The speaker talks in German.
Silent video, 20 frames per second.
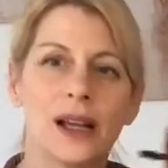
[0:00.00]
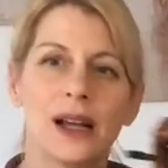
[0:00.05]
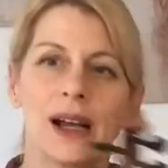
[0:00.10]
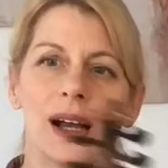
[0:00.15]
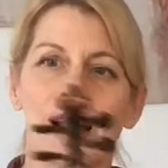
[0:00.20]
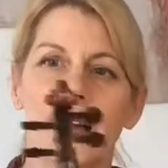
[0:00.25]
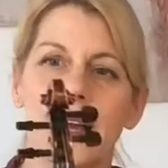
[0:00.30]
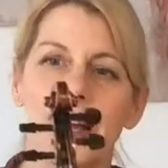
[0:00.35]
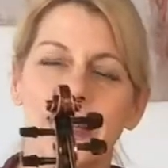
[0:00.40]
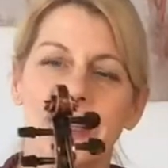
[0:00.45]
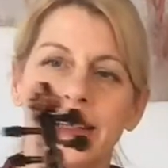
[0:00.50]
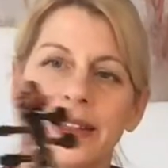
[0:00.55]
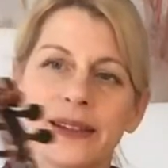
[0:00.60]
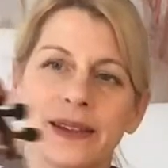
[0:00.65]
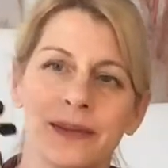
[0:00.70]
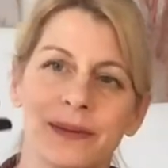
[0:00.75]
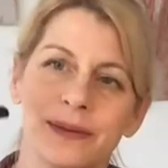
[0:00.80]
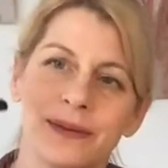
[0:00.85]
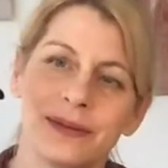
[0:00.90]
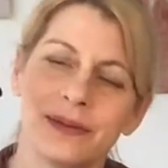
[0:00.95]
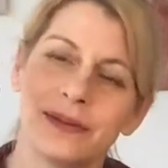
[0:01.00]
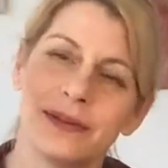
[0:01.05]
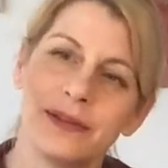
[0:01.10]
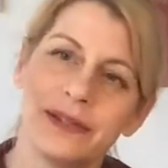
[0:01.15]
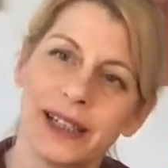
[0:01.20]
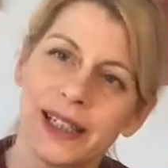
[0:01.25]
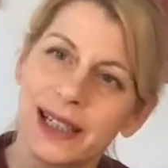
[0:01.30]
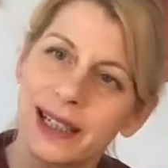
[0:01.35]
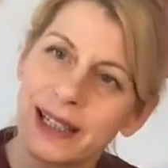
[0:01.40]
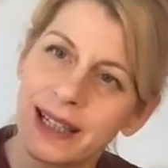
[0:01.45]
eine
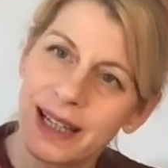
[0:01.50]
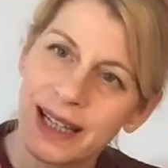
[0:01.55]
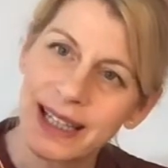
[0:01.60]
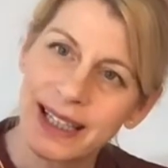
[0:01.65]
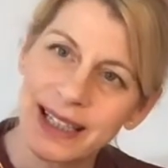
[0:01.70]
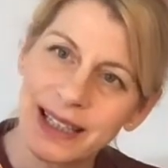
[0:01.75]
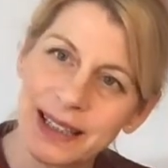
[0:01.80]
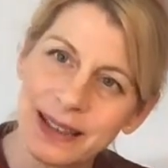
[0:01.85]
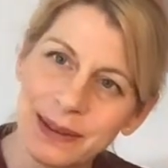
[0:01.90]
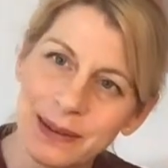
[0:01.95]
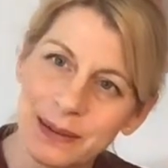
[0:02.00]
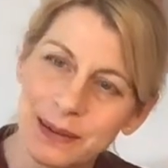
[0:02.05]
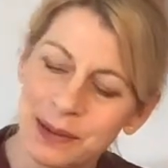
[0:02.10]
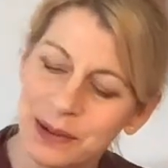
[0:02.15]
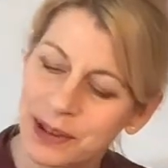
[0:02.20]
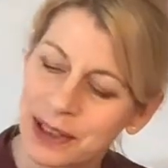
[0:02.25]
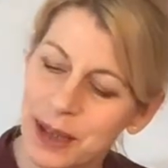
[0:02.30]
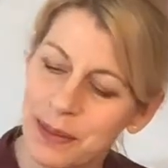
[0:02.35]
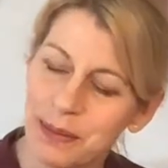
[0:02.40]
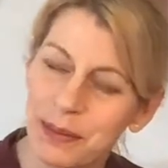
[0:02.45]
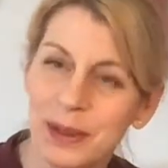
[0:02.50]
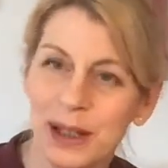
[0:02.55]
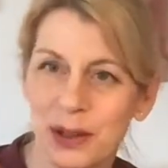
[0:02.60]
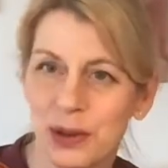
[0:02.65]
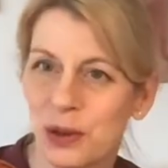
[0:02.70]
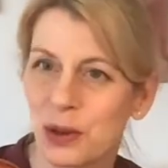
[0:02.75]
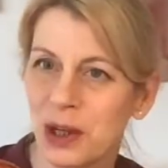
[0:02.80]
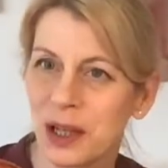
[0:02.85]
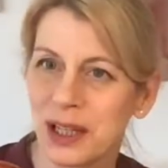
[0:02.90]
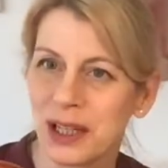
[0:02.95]
Viertelgeige, gibt
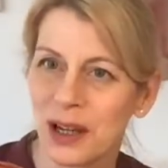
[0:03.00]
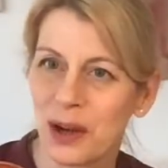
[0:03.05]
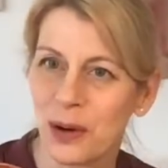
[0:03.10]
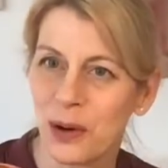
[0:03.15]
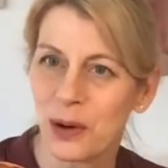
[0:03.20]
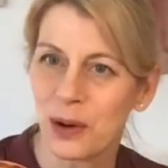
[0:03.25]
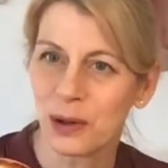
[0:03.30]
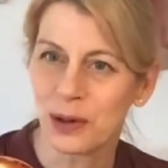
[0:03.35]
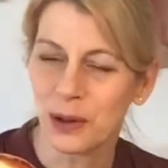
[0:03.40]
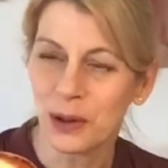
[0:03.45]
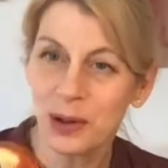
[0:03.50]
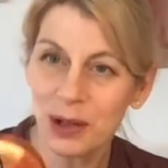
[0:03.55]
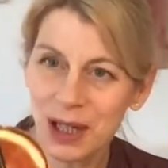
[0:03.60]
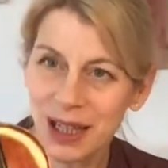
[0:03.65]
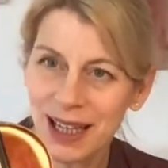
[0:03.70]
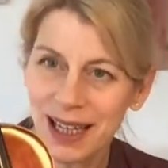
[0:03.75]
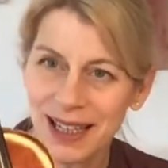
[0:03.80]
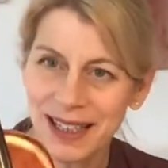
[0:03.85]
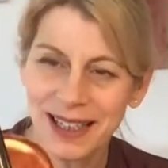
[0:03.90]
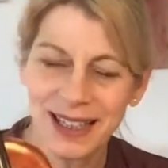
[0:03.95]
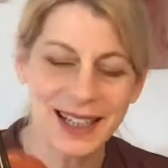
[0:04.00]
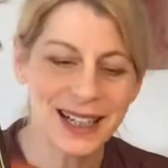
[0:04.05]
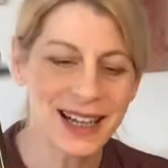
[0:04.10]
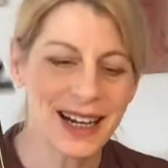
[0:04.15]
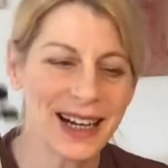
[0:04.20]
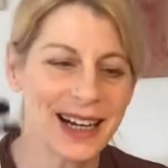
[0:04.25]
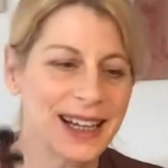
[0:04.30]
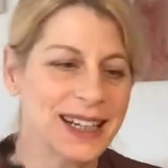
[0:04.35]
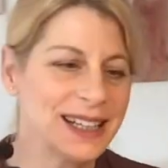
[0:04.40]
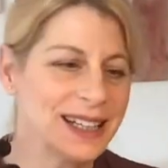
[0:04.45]
natürlich auch noch kleinere
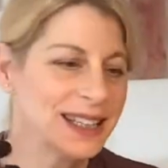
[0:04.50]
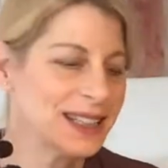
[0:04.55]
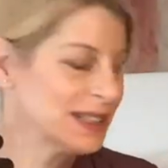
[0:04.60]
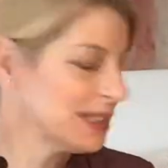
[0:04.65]
Geigen